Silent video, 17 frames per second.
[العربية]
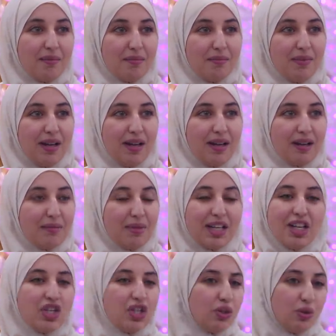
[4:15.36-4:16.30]
ما ما
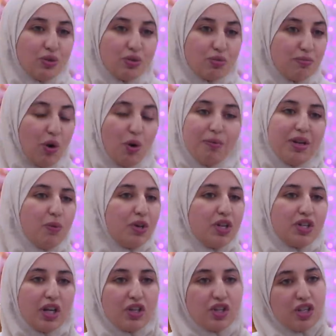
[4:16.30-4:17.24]
كاينش العنصر ما عمري
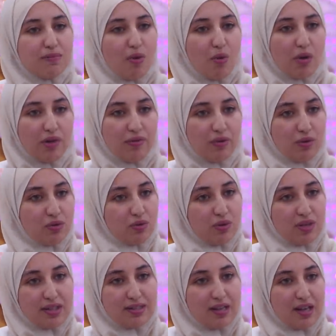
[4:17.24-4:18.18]
واجهت شي موقف
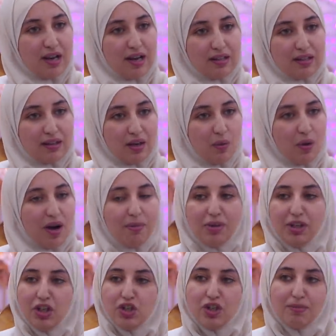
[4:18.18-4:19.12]
عنصري صراحه الله واخا
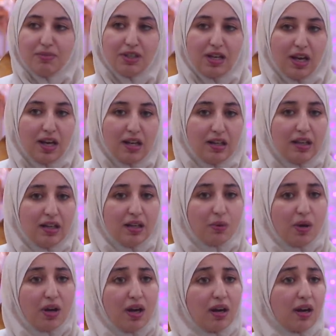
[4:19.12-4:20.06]
بالحجاب ديالي
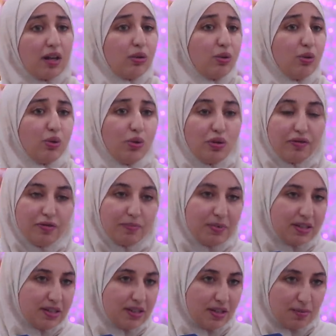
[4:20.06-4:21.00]
واخا كندخل نعوم في
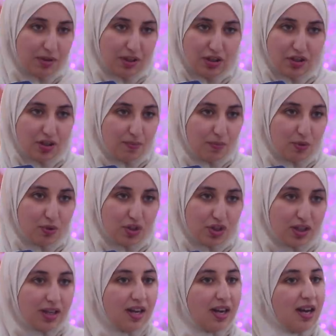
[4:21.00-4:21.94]
بيسينا بالحجاب
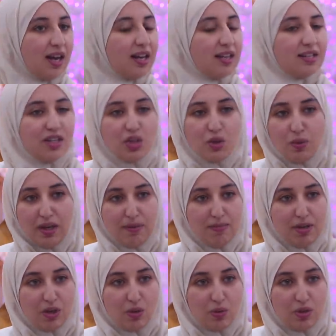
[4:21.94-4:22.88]
كلشي حتى شي واحد
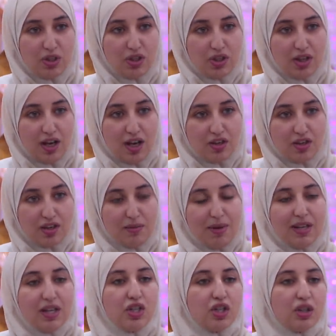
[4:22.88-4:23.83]
ما كيقول لي شي حاجه يعني
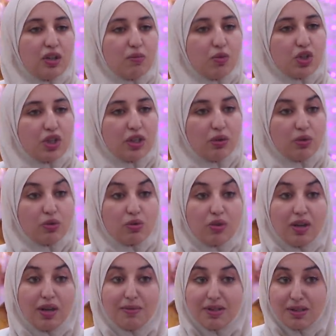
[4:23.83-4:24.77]
ما عندناش ديك المشكل
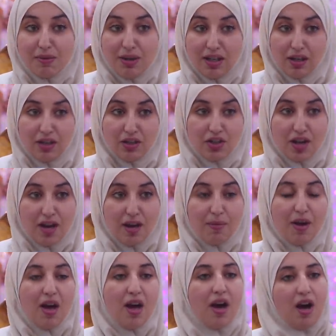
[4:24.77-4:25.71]
العنصريه بالنسبه
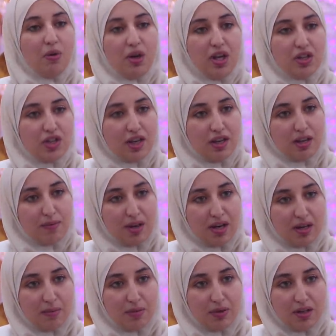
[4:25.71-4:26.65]
للحجاب او حيت انا
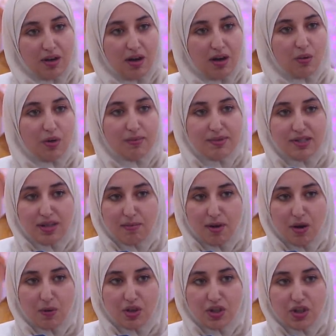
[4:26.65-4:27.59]
مغربيه او لا
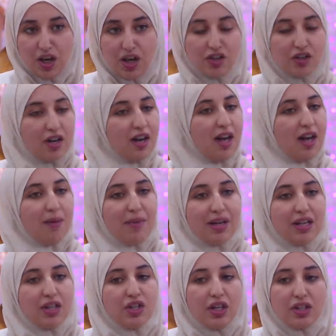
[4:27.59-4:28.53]
مسلمه او لا شي حاجه
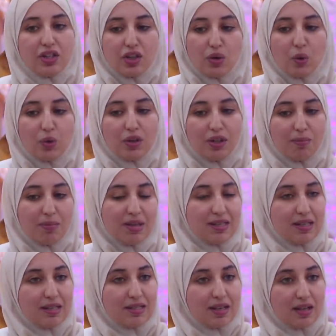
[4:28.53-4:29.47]
ما كاينش حيت انا قلت لك
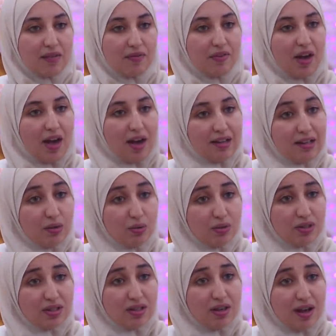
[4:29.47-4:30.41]
البلاصه اللي ساكنه فيها
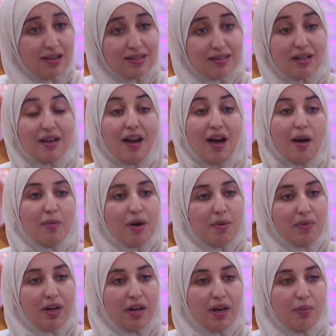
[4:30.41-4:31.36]
اندلسيه اصلا
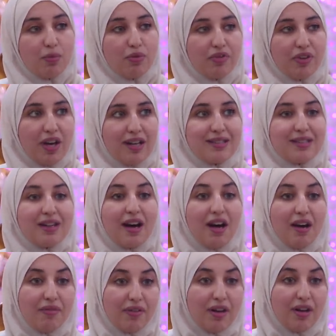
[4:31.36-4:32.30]
عامره بالعرب وفيها
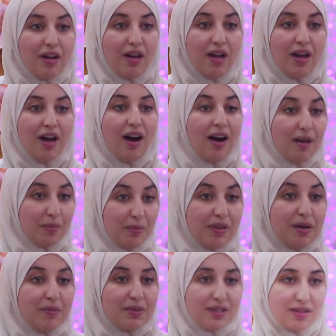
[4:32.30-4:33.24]
الثقافه
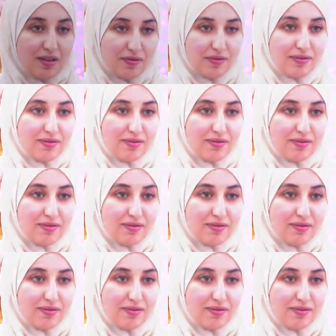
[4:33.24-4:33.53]
عربيه بزاف